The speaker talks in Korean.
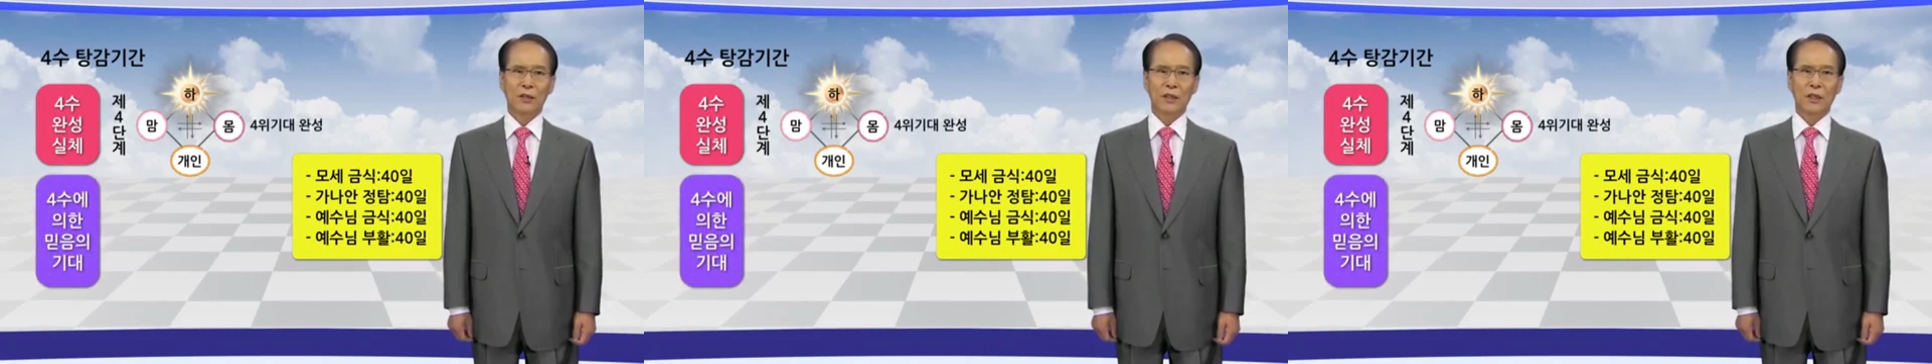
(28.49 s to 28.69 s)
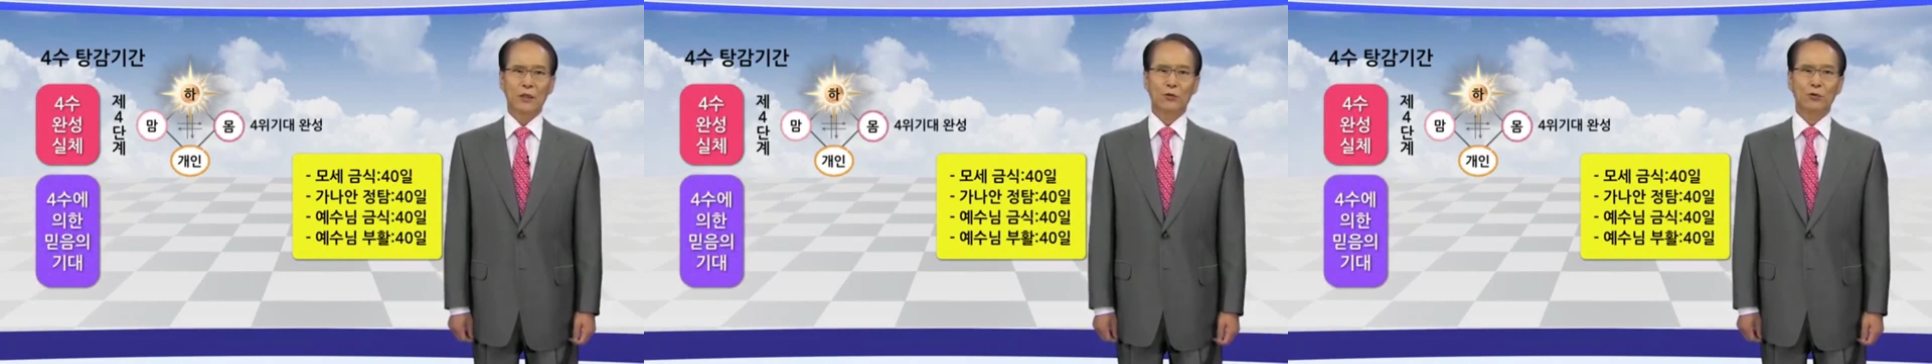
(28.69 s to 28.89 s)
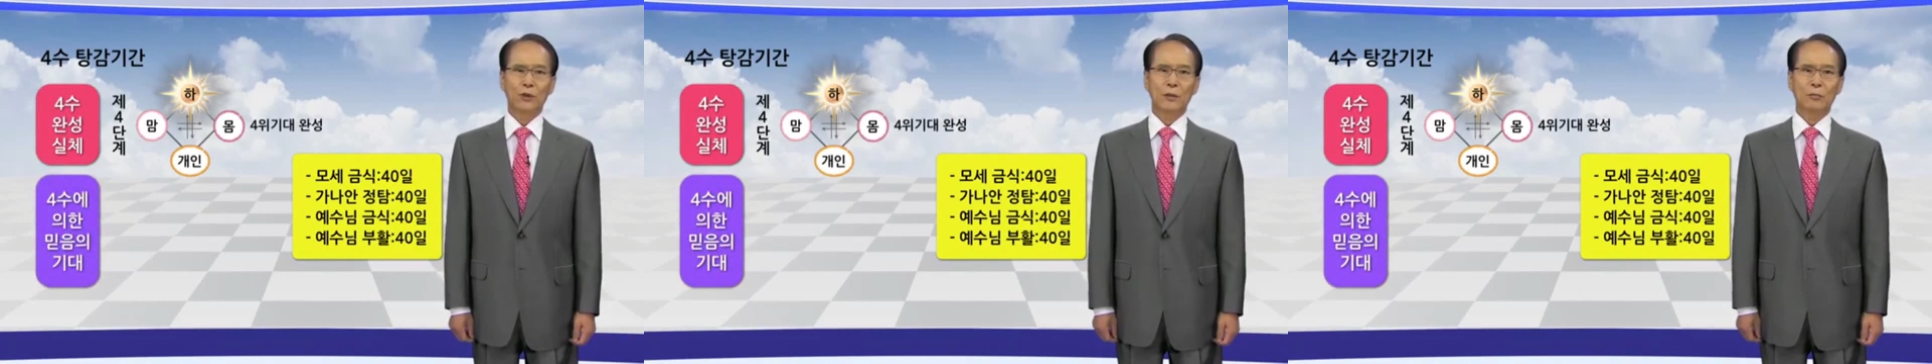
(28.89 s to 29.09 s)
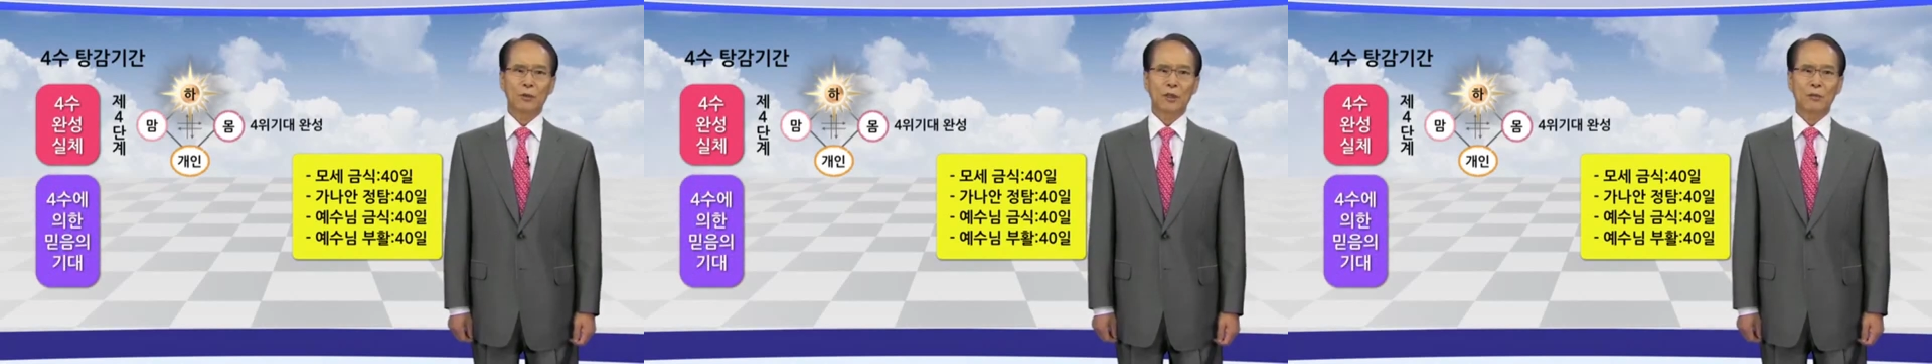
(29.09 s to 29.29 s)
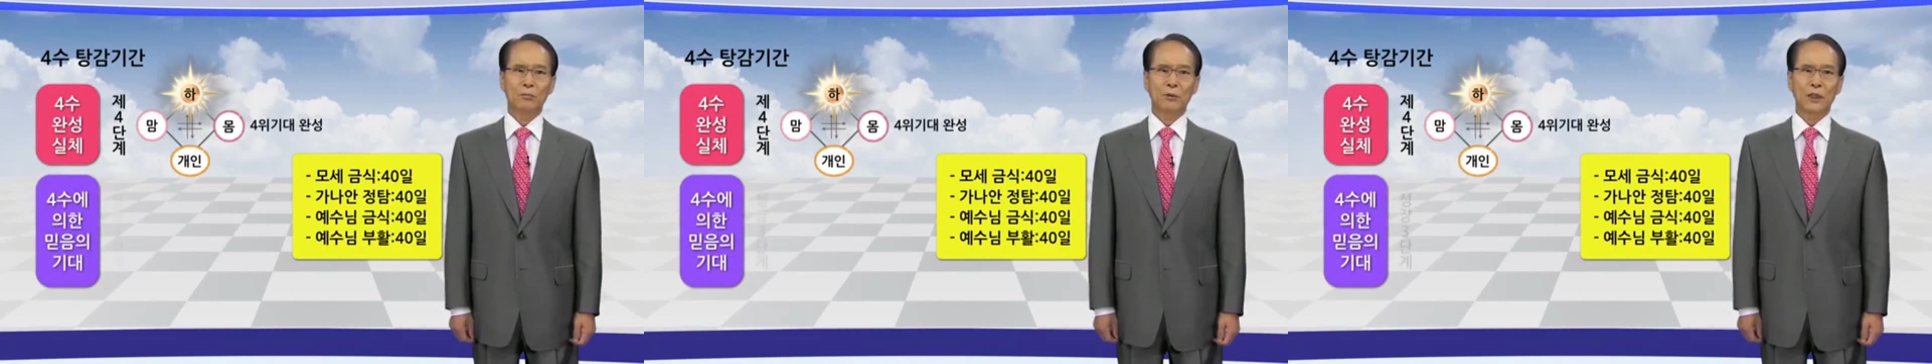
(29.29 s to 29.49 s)

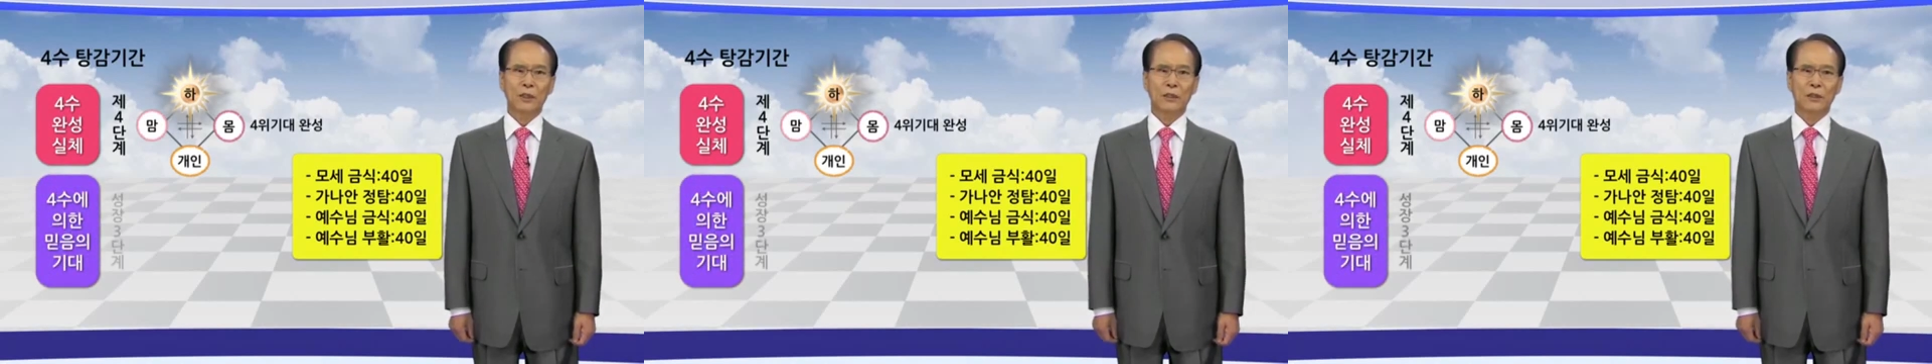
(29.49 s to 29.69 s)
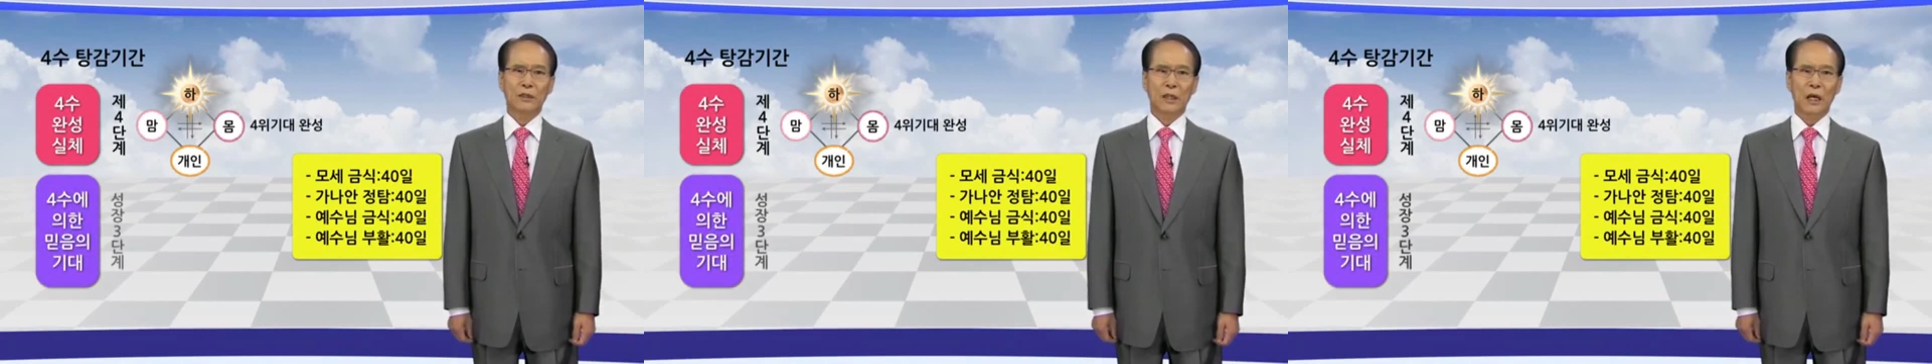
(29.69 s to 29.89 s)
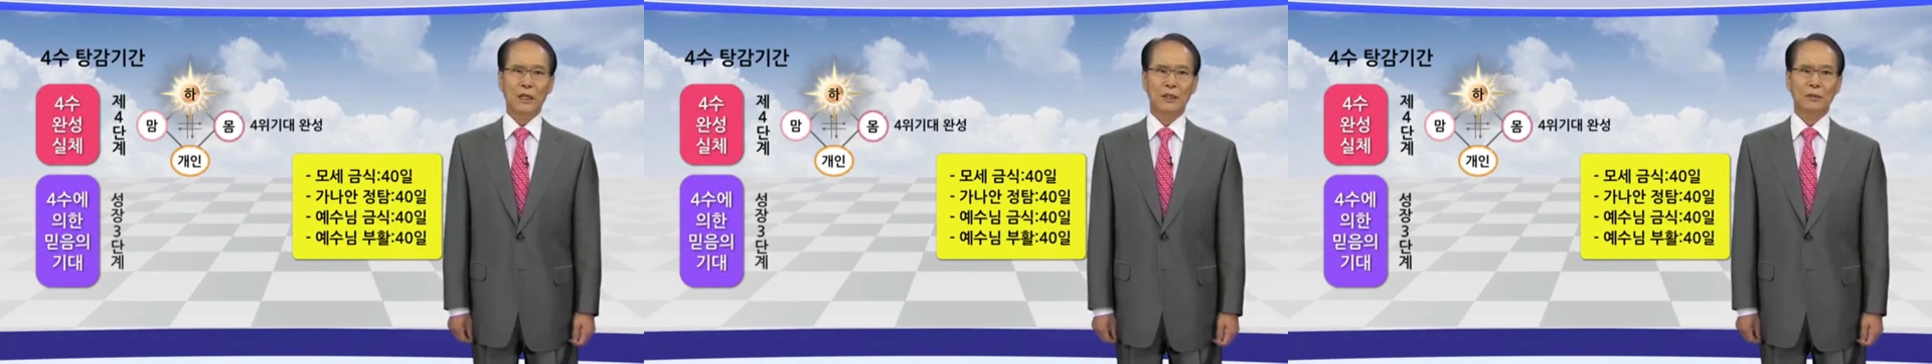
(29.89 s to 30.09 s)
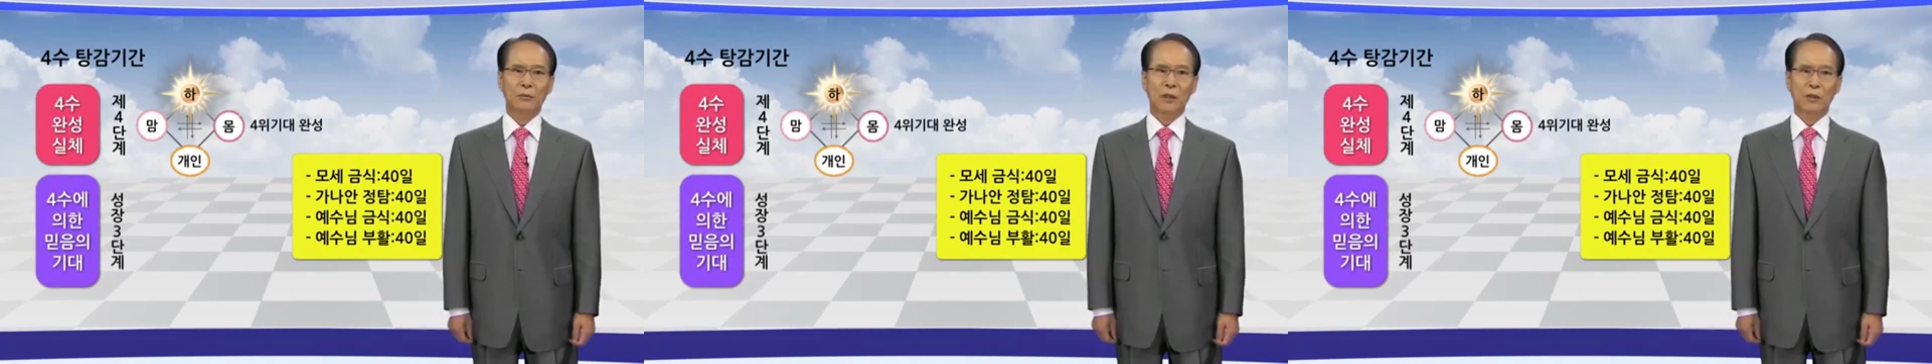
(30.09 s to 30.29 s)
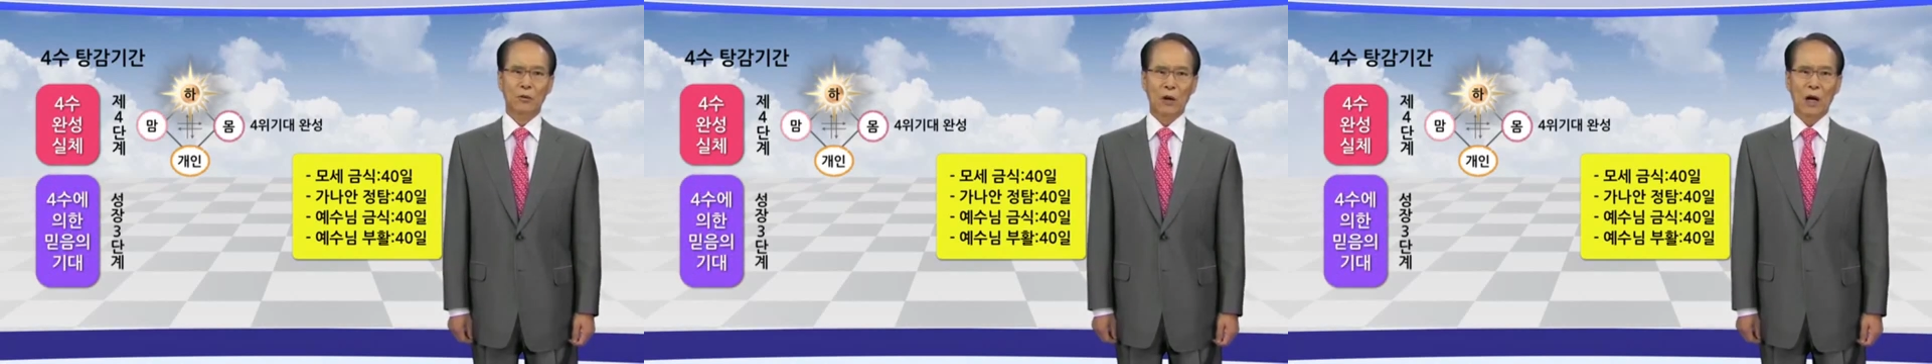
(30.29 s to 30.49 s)
예수님 금식
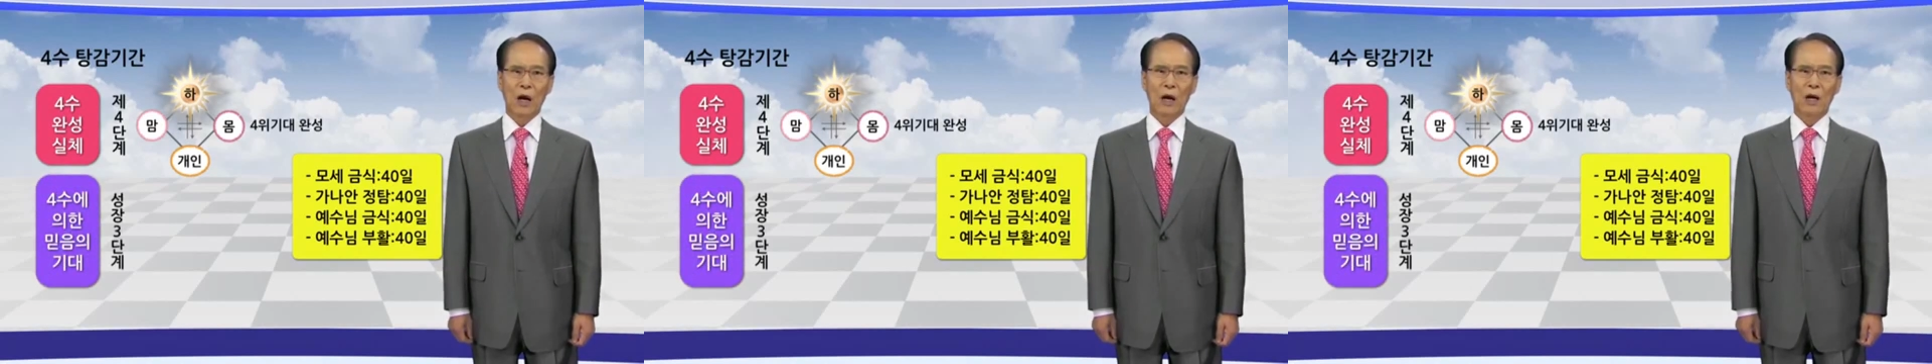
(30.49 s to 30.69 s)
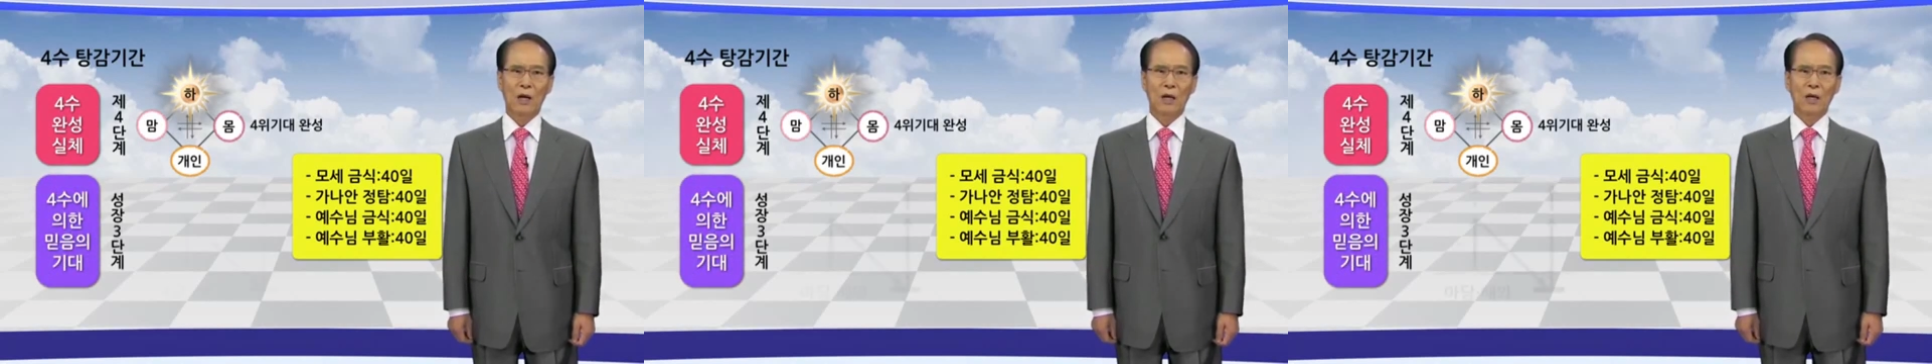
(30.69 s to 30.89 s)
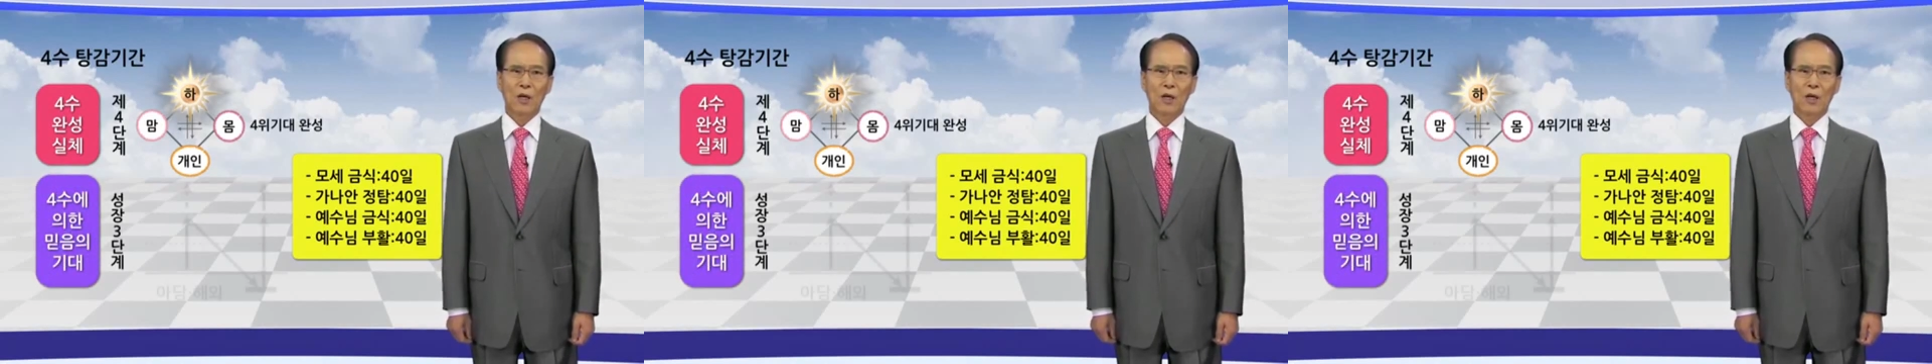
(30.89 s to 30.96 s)
40일과